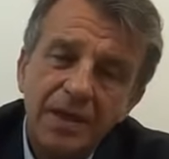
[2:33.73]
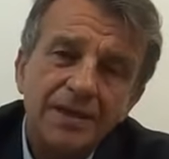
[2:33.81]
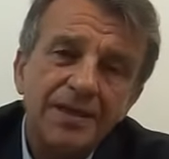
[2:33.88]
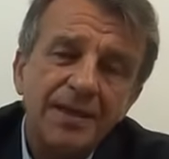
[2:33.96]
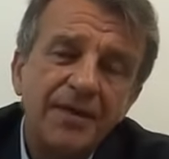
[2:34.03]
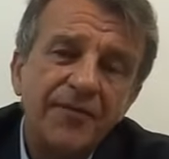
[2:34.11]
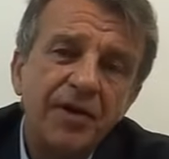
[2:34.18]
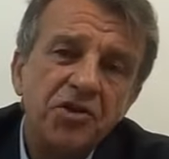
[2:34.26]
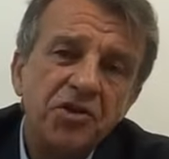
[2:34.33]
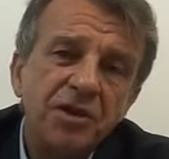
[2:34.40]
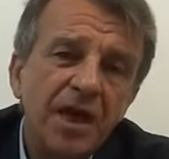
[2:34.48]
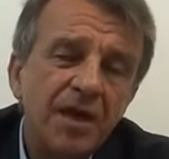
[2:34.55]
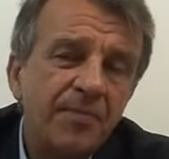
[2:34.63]
Se la
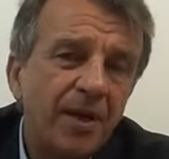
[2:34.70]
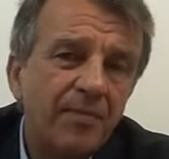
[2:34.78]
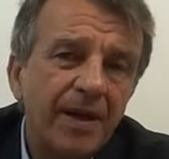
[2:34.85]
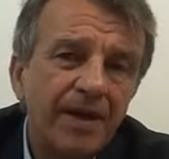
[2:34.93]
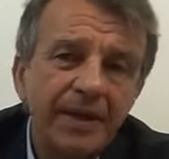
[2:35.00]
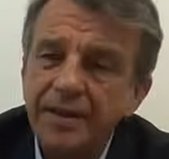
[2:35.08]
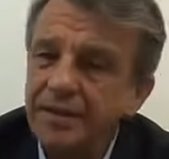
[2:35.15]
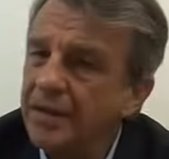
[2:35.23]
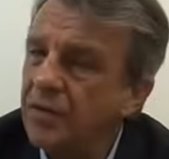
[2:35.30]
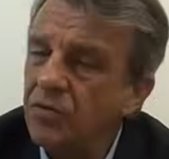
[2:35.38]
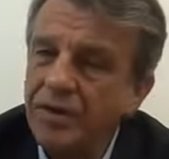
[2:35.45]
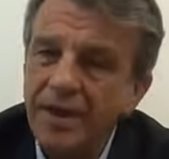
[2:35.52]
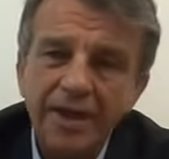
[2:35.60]
felicità è permanente
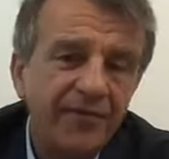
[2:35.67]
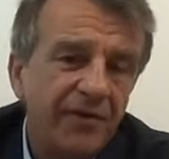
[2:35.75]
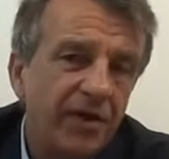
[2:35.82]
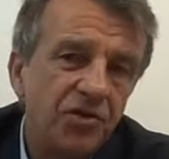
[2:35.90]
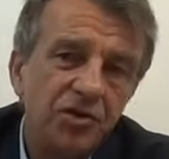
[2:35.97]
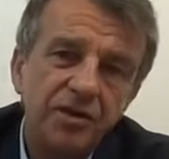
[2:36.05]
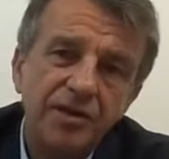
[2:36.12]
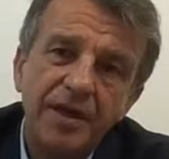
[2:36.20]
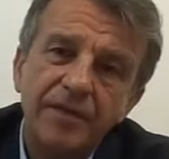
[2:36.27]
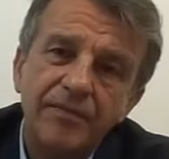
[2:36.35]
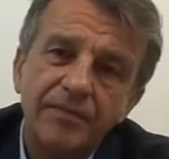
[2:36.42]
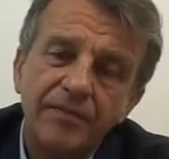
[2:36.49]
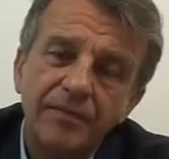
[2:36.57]
non è la
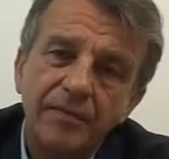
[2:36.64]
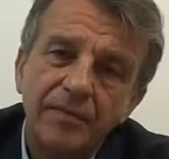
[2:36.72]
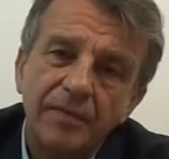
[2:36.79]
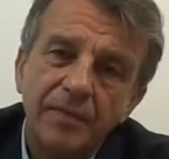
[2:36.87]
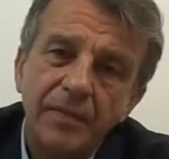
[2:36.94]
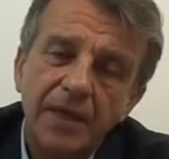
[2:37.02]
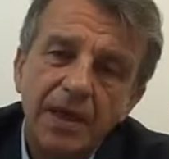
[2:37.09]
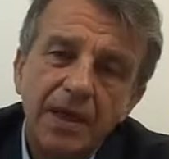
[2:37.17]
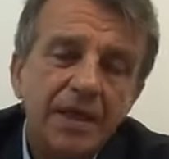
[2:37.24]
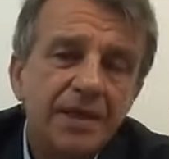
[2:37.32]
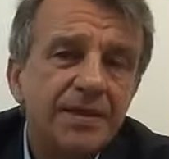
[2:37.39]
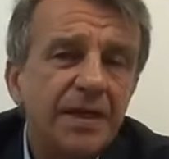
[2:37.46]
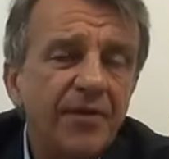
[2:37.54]
felicità.
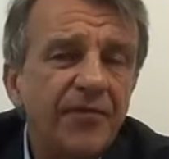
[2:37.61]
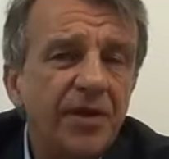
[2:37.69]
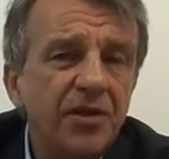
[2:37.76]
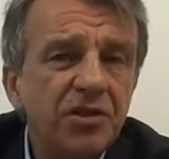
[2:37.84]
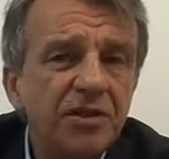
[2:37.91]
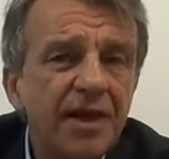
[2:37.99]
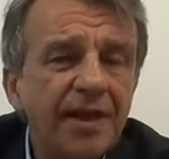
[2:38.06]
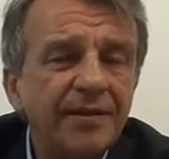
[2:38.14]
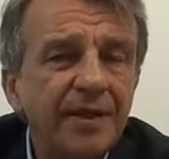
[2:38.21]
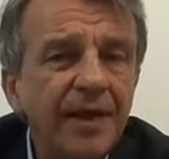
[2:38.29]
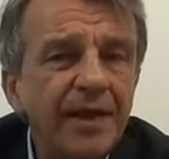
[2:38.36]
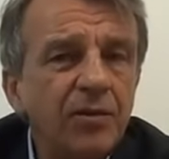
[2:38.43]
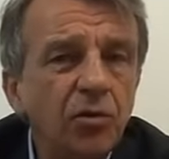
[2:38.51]
Se la felicità la
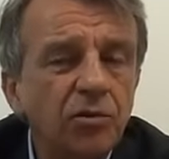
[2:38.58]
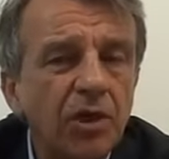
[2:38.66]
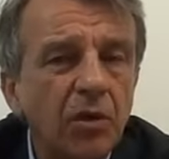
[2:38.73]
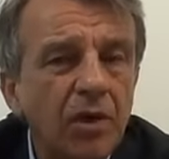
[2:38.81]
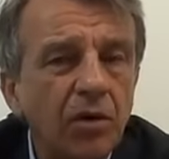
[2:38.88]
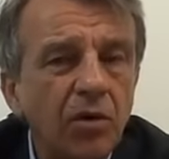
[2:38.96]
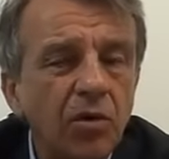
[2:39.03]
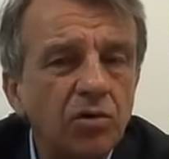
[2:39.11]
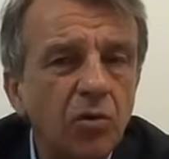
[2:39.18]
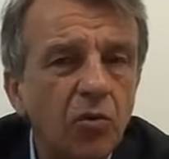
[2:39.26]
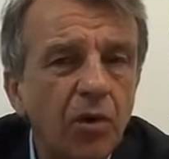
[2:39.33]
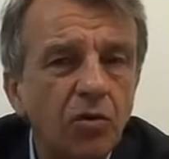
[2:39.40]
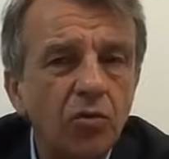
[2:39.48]
te l'ha indotta qualcosa
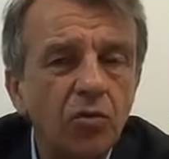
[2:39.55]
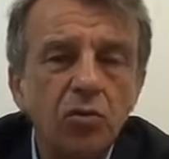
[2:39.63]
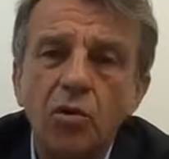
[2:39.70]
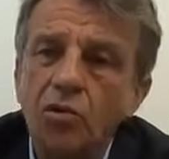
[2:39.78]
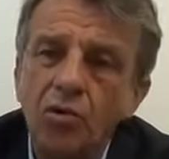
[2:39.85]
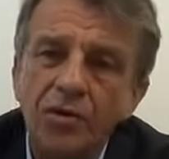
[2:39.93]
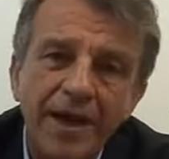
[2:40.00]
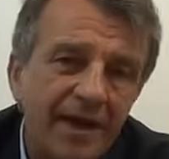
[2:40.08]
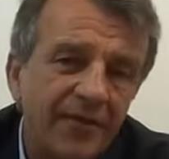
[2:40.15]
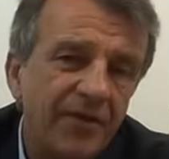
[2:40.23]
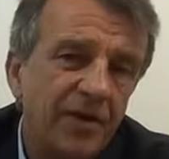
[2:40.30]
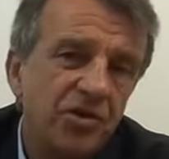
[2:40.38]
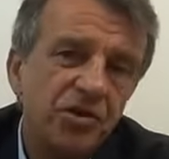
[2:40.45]
o qualcuno non è la
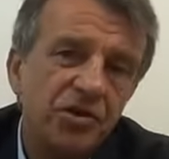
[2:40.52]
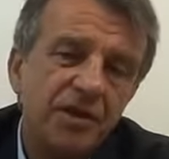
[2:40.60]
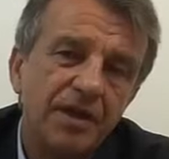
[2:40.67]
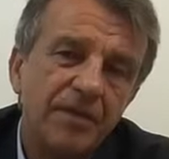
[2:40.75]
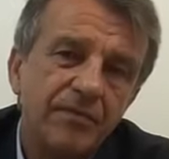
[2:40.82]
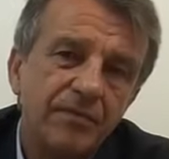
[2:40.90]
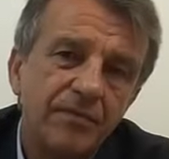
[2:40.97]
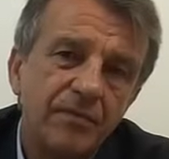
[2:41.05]
felicità.